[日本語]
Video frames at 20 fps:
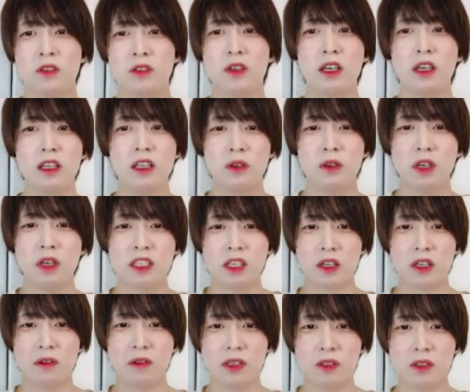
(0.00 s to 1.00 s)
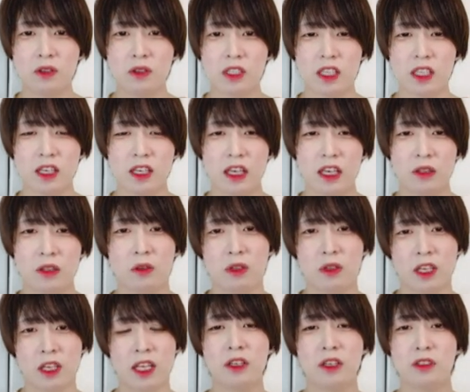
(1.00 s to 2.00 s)
外側に動かした時は少し、えっ
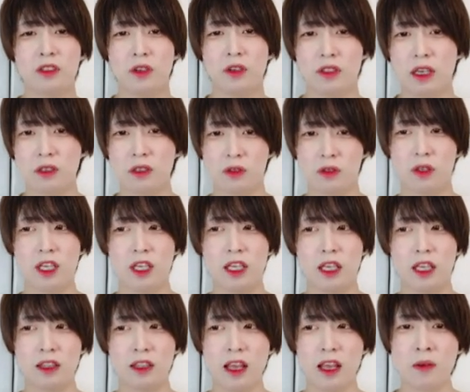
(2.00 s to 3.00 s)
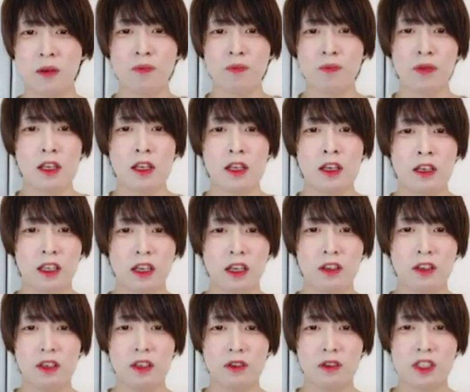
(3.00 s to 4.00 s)
と、開くような動きになって、
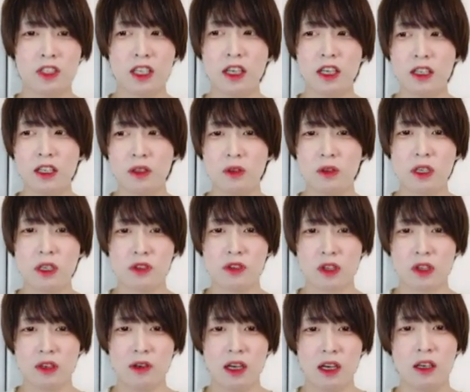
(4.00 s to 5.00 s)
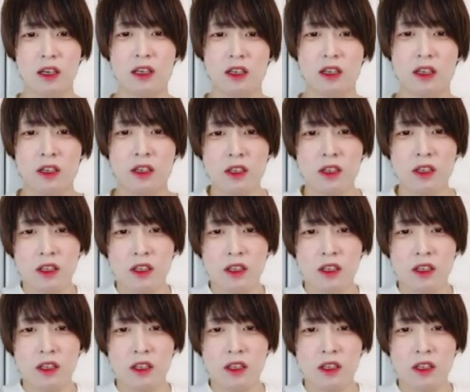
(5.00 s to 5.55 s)
逆に内側に動かす時は、